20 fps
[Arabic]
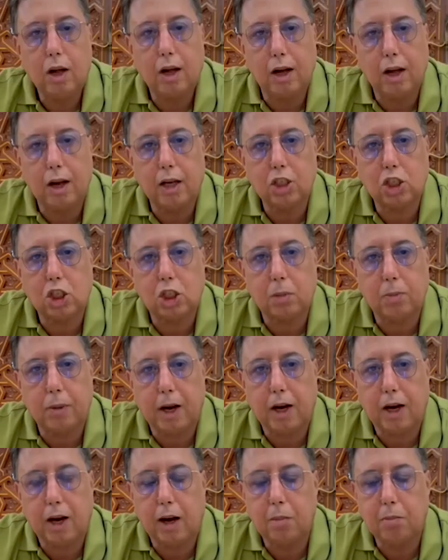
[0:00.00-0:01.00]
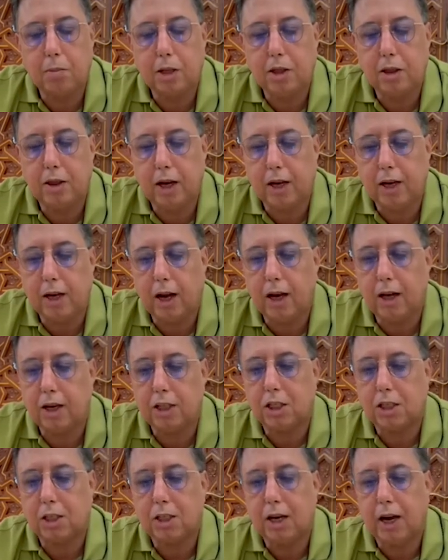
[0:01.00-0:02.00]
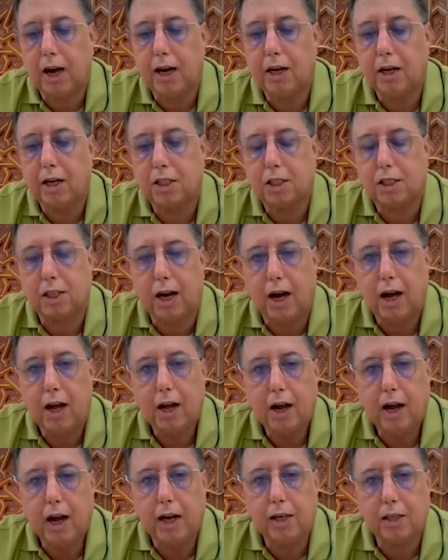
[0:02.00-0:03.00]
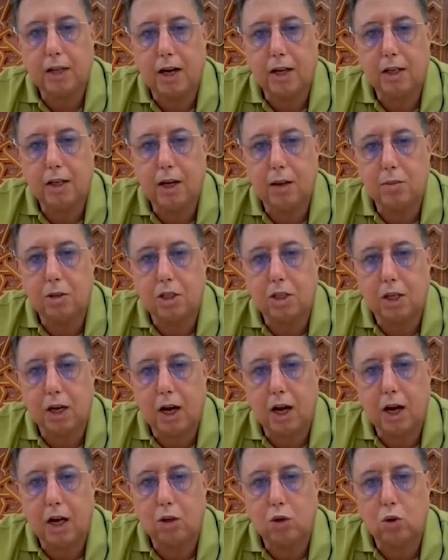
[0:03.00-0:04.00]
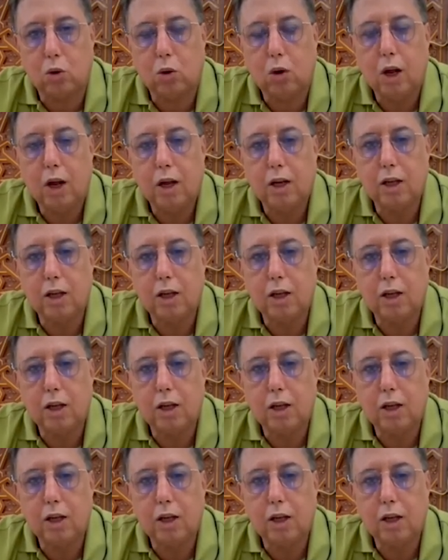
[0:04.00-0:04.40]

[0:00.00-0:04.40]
خرج تبرع من الذكاء الاصطناعي اللي صنع حيث قدم استقالته